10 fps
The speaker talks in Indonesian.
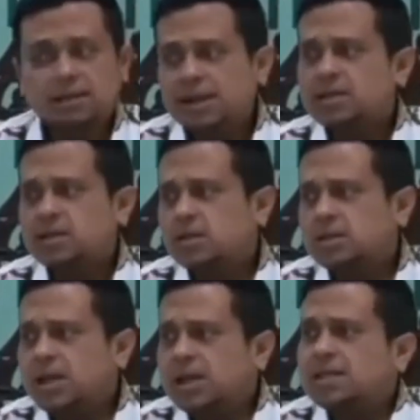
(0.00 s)
dan
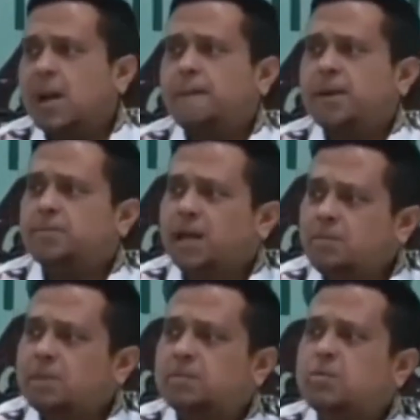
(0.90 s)
seterusnya sampai
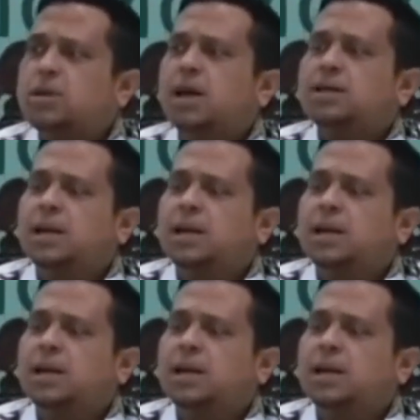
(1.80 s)
Ibrahim menemukan